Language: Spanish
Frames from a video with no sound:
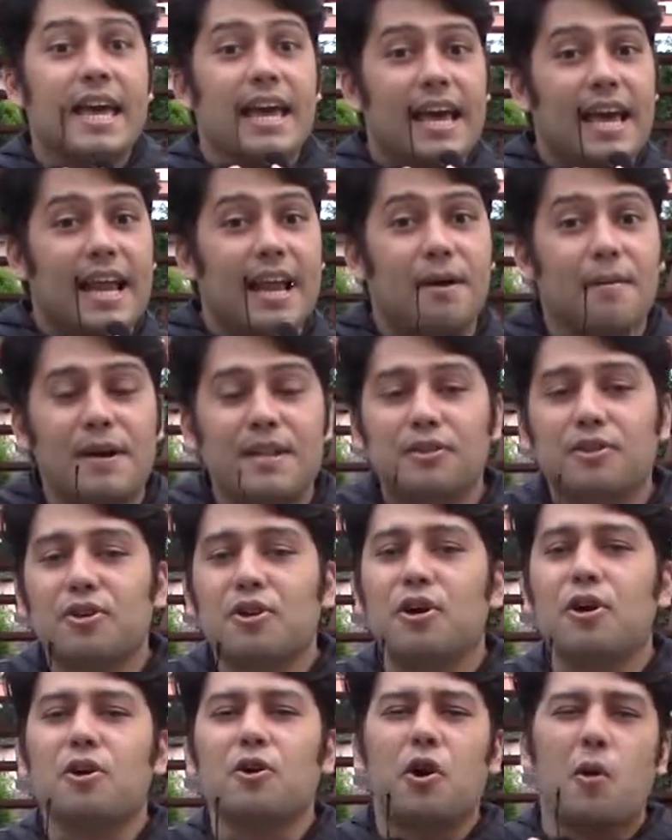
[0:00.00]
El
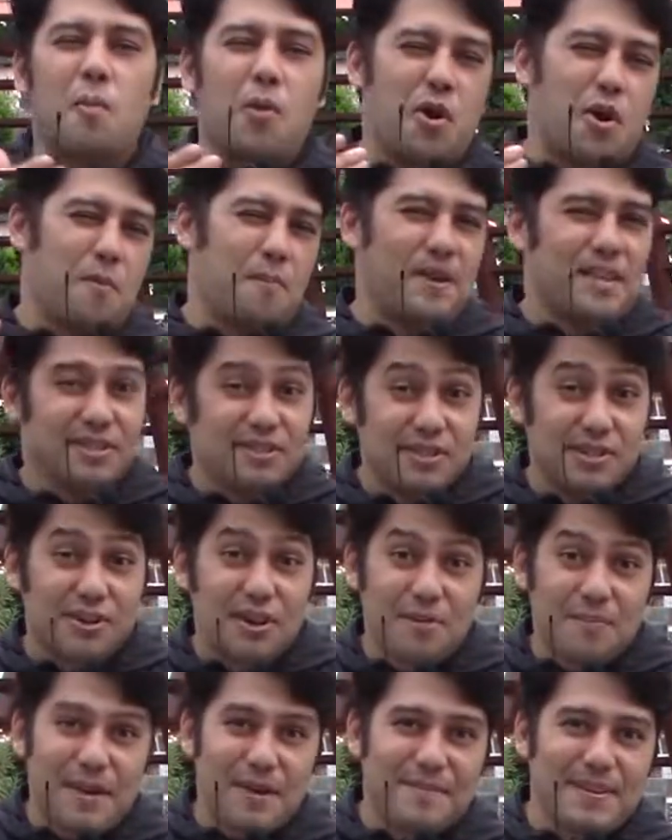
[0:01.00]
evento, como lo
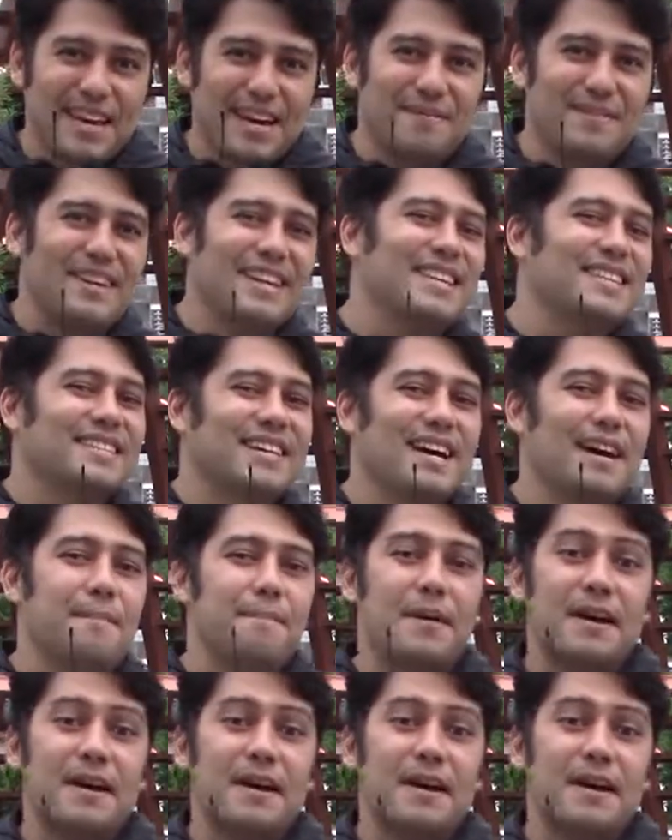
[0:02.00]
mencionó mi amiga Melissa,